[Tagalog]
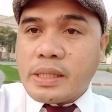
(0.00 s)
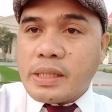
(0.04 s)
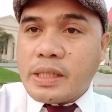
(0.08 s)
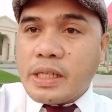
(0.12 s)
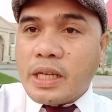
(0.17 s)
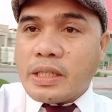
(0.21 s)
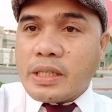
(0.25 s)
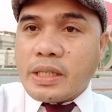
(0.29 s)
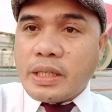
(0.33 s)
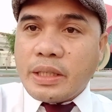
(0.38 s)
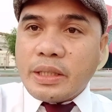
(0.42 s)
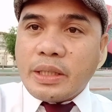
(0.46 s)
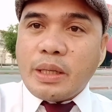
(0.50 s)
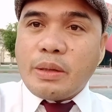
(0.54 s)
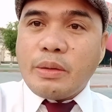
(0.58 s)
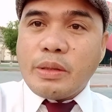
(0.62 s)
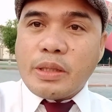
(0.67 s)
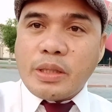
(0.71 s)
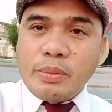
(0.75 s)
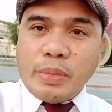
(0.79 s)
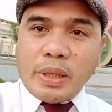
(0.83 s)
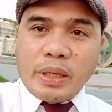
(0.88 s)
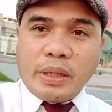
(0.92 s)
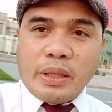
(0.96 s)
Yesterday
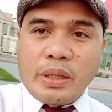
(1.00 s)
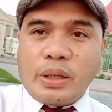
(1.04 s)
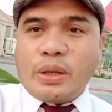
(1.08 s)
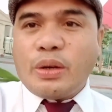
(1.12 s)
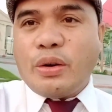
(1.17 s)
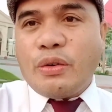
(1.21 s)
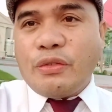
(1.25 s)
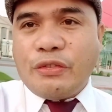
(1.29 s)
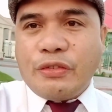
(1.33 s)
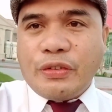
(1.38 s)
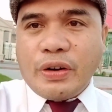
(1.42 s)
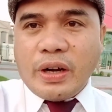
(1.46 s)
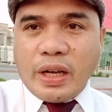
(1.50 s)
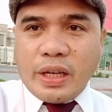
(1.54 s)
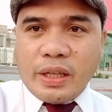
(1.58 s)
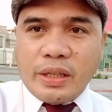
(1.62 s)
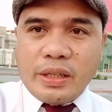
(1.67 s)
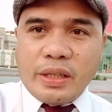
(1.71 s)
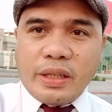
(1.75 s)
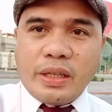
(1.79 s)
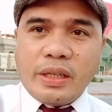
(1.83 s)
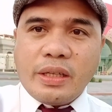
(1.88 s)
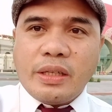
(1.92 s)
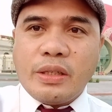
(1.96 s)
is my day of
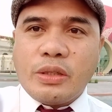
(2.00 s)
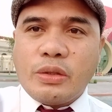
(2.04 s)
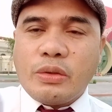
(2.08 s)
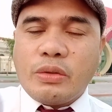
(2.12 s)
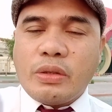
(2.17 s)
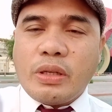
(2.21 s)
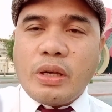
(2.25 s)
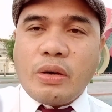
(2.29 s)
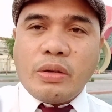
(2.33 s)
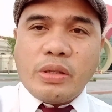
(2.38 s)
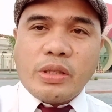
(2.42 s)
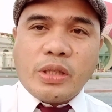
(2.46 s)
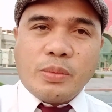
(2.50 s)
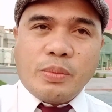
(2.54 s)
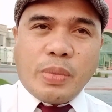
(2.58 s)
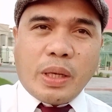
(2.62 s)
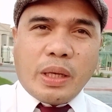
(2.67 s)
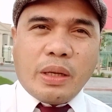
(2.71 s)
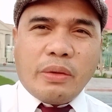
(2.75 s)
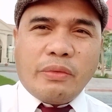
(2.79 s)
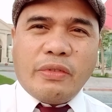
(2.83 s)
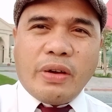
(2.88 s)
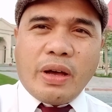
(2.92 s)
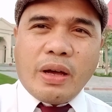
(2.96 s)
Friday So now is
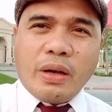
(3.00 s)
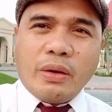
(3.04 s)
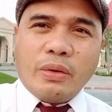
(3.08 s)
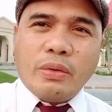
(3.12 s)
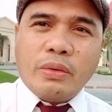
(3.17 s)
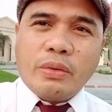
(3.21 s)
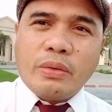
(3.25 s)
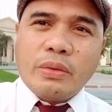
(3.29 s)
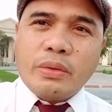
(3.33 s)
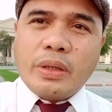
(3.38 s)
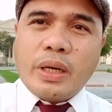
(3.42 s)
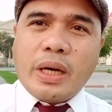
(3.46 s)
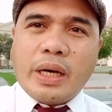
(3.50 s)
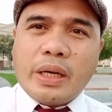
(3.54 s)
panibagong